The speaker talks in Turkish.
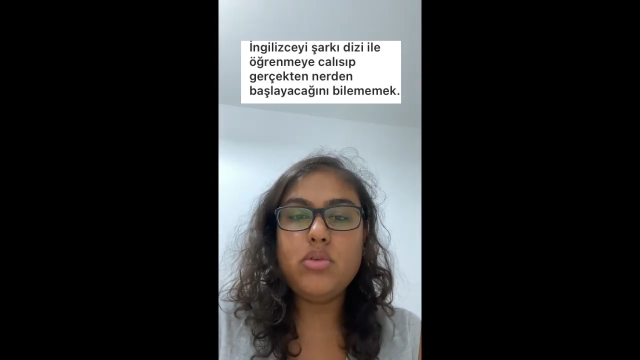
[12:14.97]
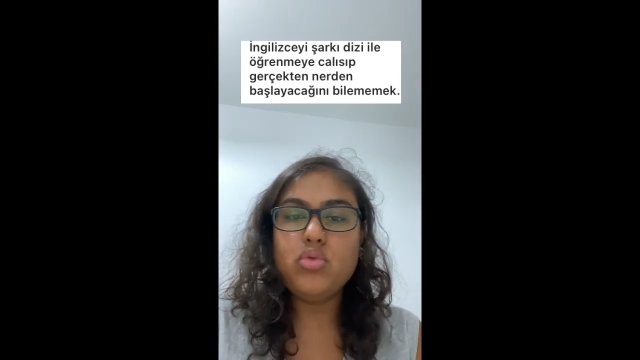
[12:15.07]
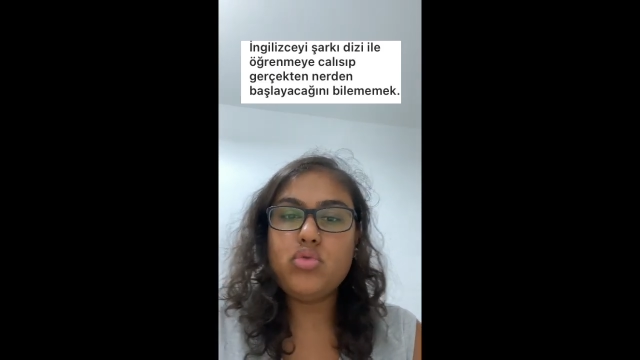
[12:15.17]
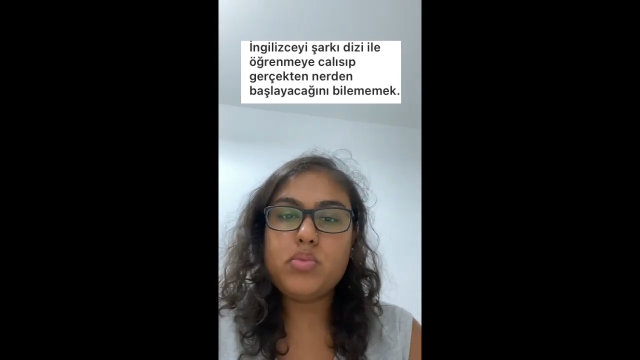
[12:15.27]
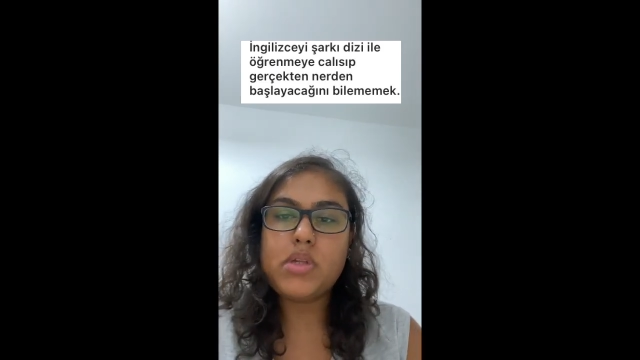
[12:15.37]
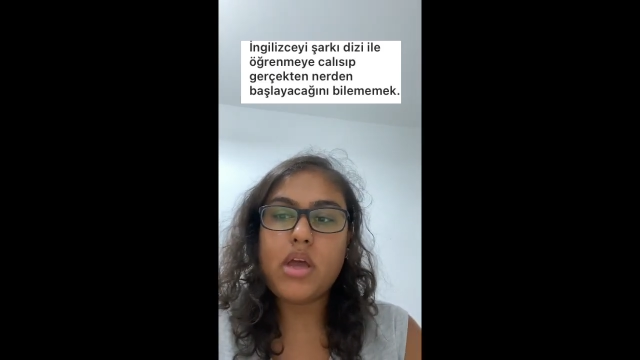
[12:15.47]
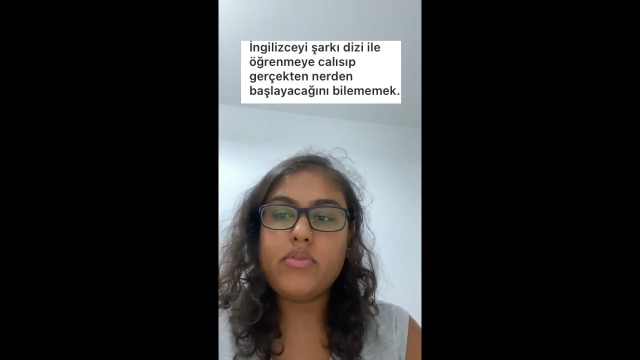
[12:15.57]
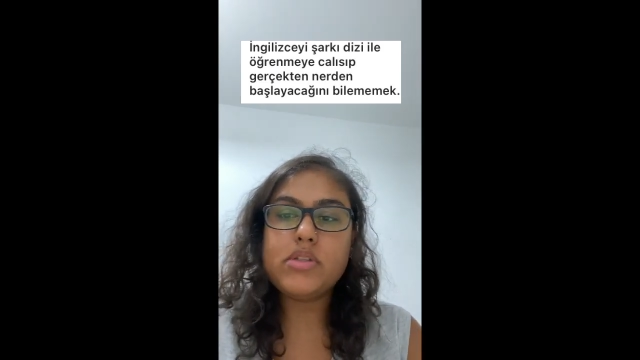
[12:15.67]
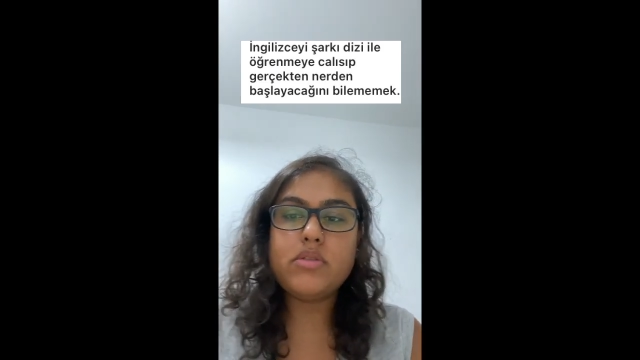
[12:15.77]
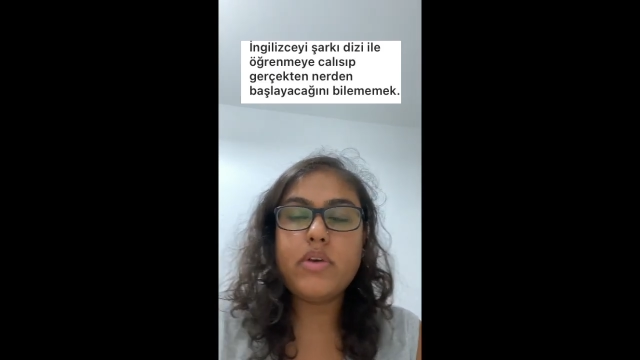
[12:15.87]
YouTube
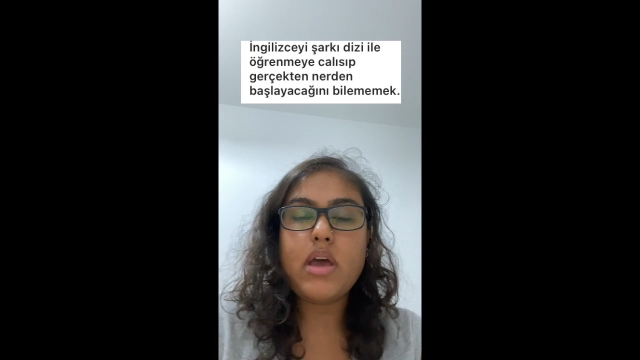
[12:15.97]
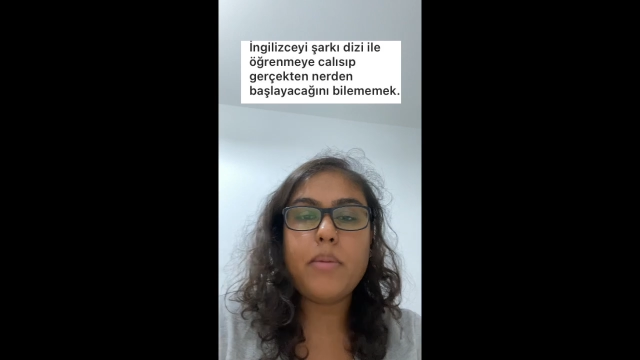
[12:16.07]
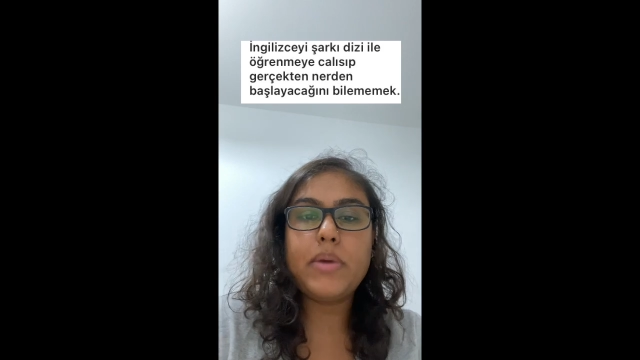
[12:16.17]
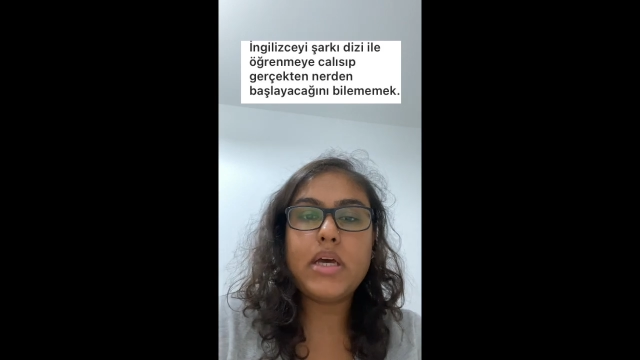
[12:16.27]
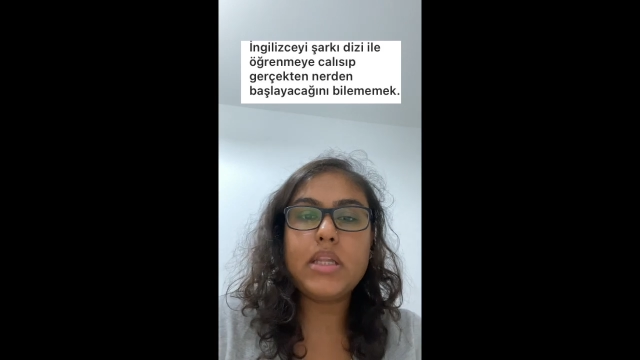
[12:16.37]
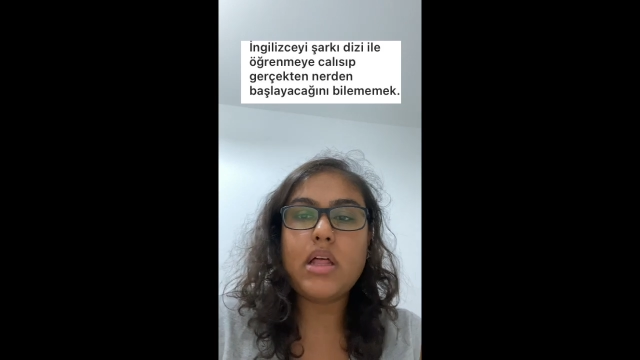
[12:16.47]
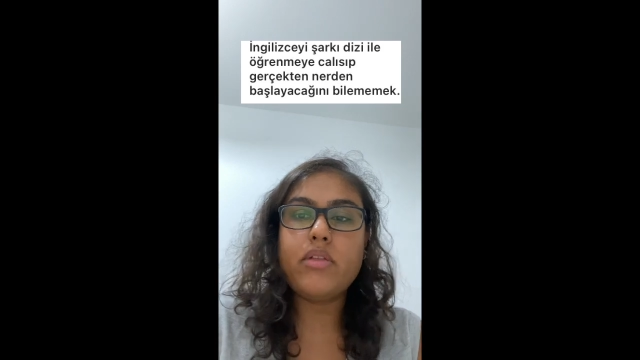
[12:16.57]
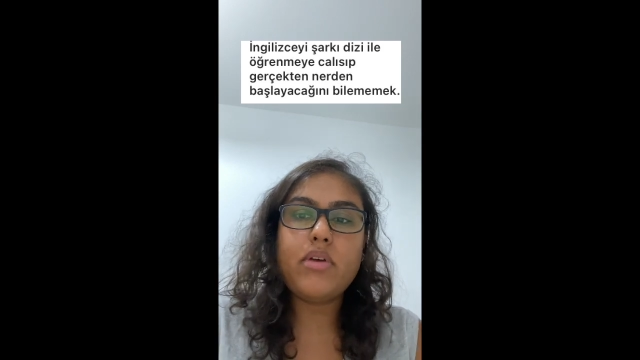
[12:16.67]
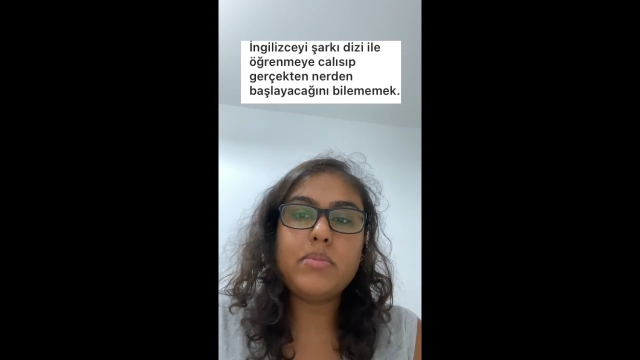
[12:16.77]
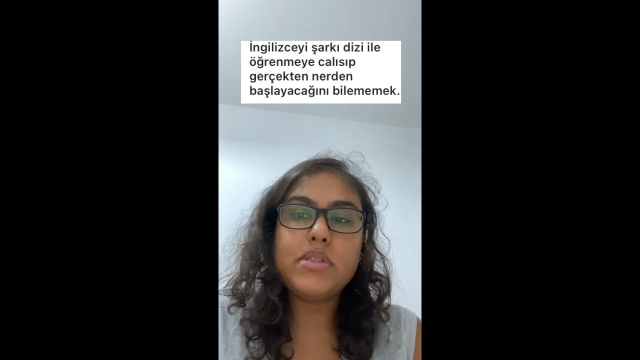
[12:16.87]
sayfası veya bir
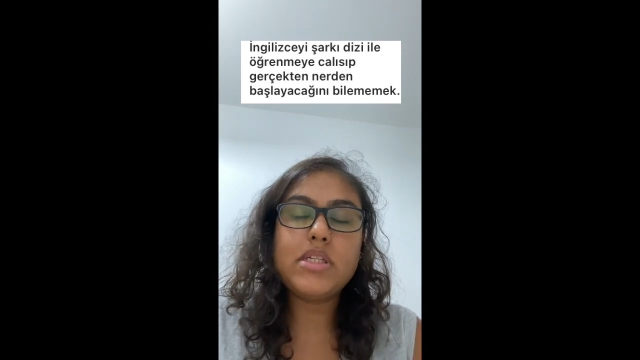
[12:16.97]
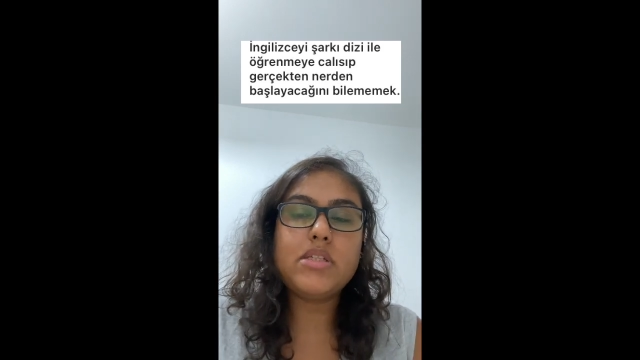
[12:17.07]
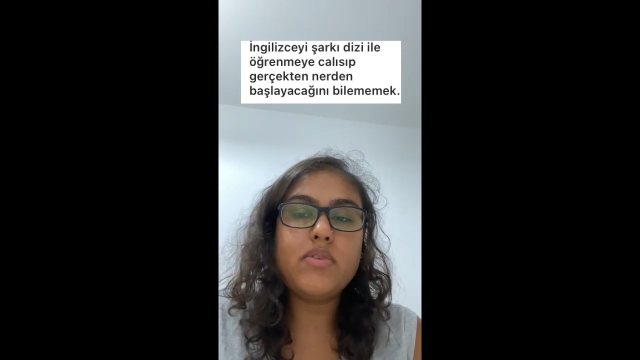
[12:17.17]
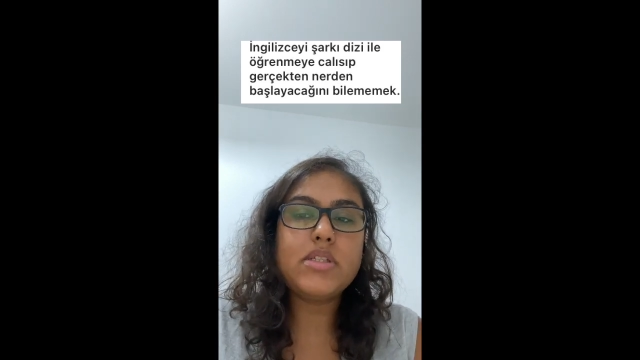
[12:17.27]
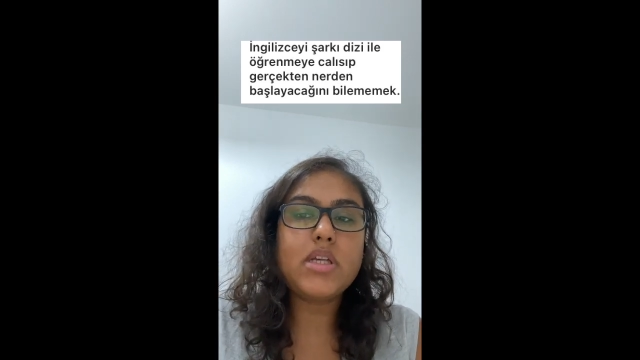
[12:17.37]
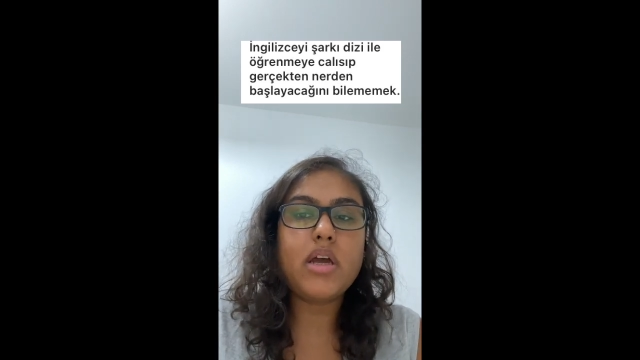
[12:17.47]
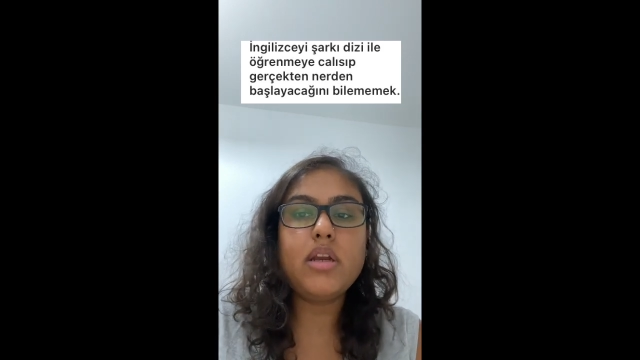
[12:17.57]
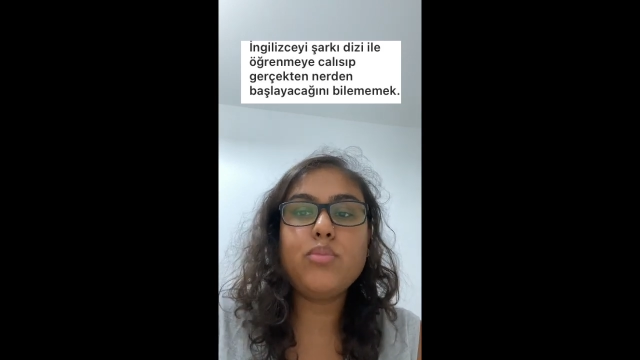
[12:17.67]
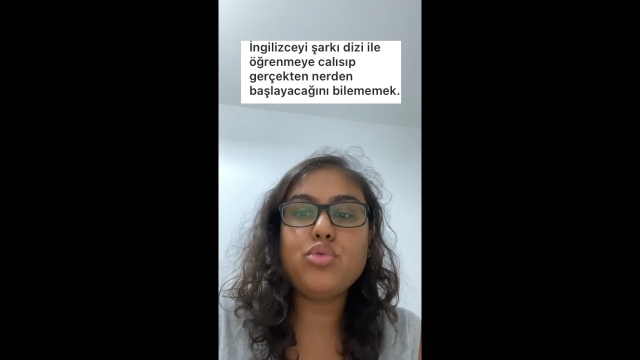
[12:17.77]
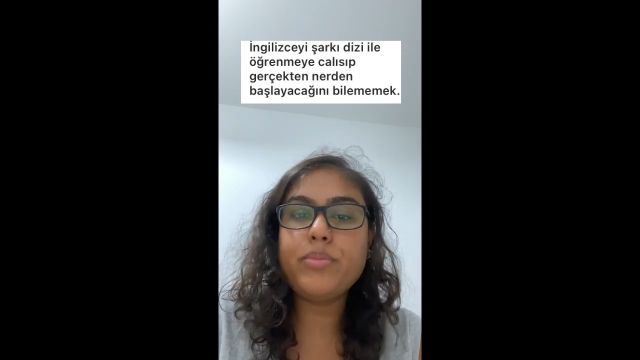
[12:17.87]
kanal web sitesi
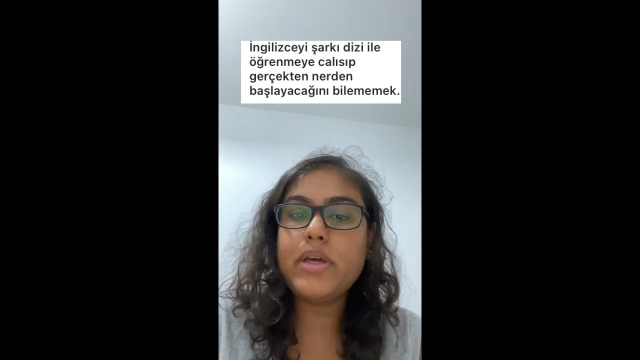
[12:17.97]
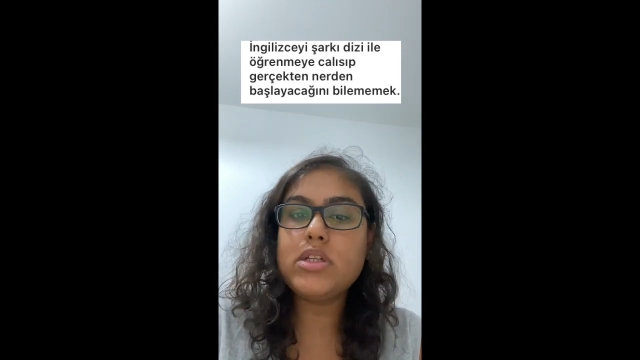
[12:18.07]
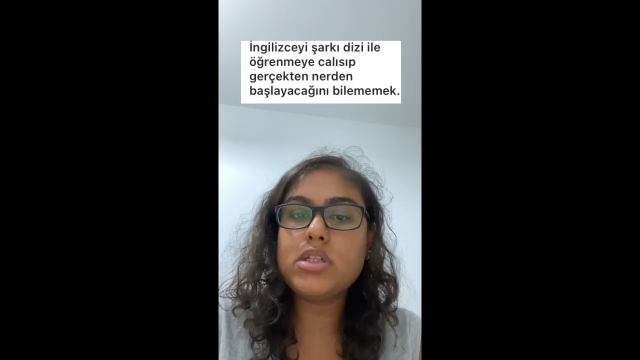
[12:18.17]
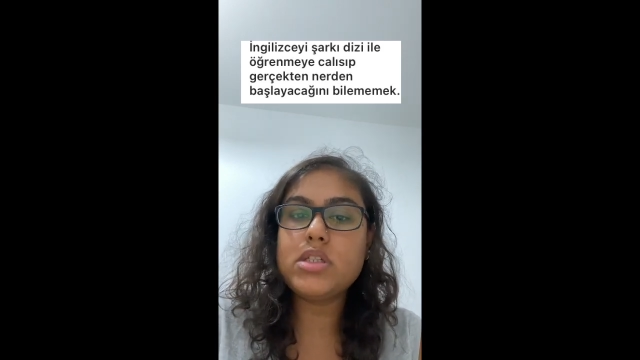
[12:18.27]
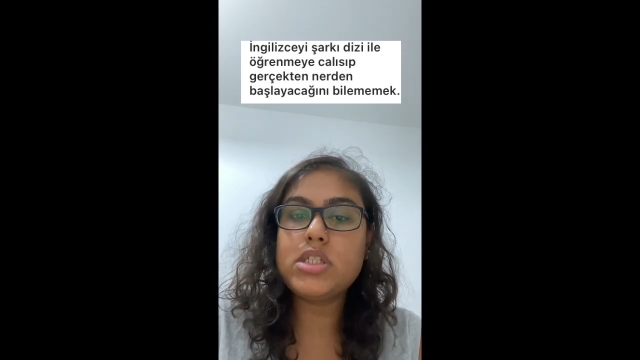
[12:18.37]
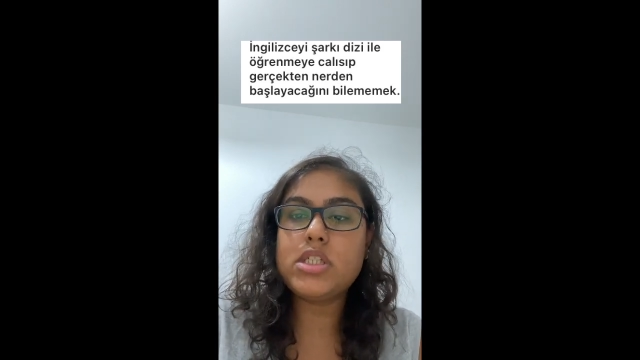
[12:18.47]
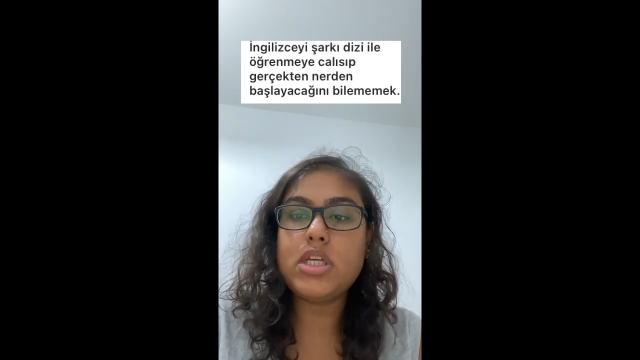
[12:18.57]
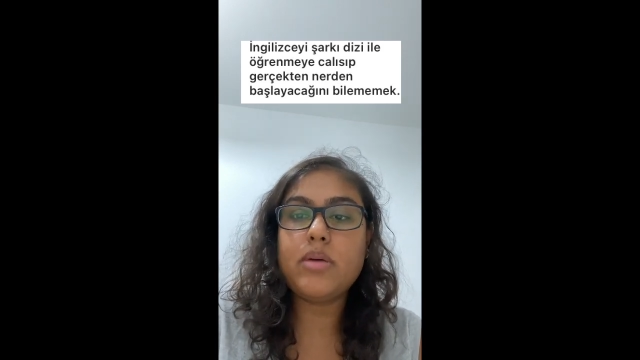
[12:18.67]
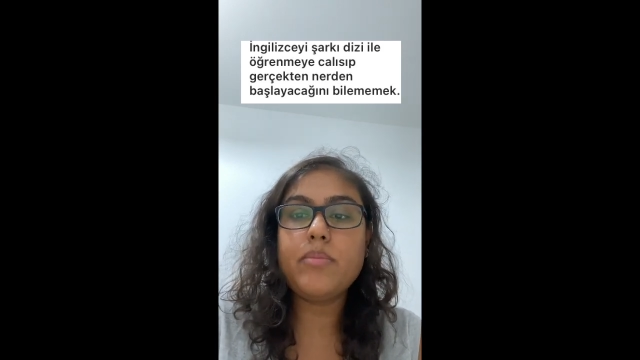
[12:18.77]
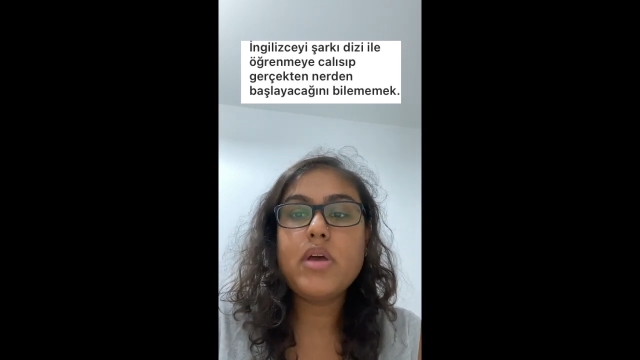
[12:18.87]
vesaire bulmaya
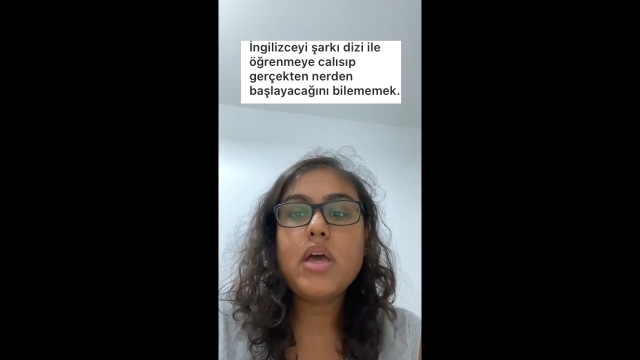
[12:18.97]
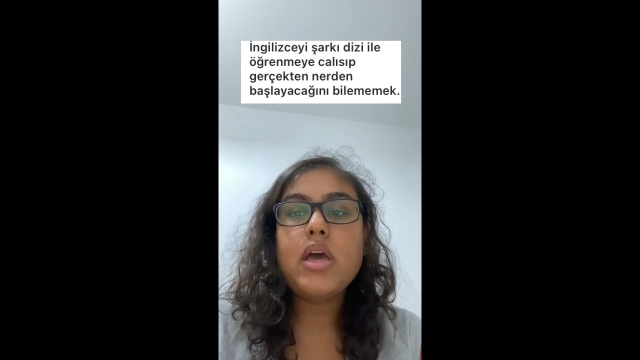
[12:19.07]
çalışayım.